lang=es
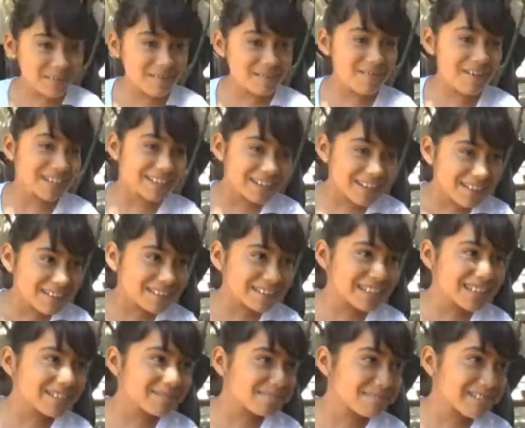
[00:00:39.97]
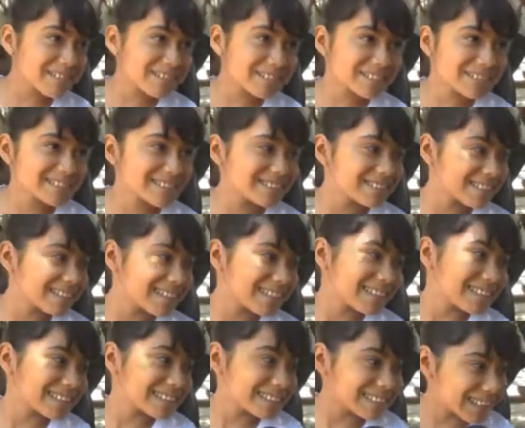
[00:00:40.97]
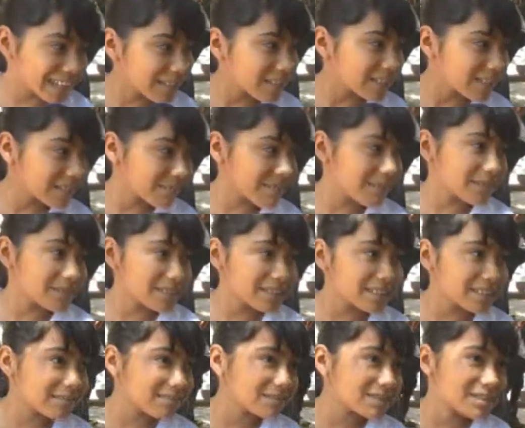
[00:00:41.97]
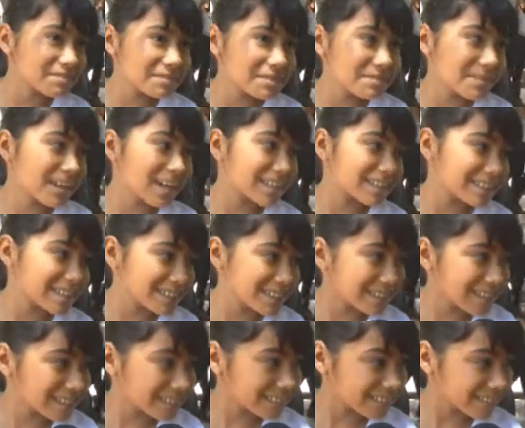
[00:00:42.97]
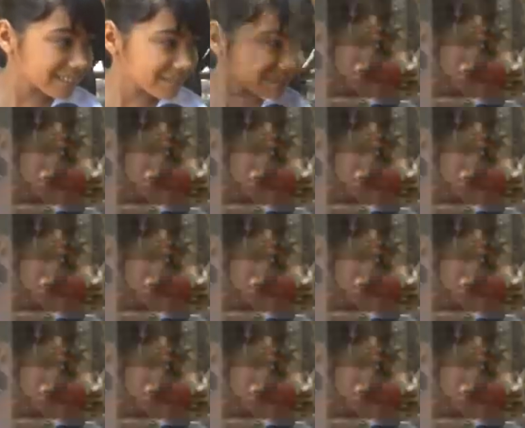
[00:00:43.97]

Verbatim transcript: Me faltaron días, pero así estoy lista. Y me gustan mucho mis vacaciones.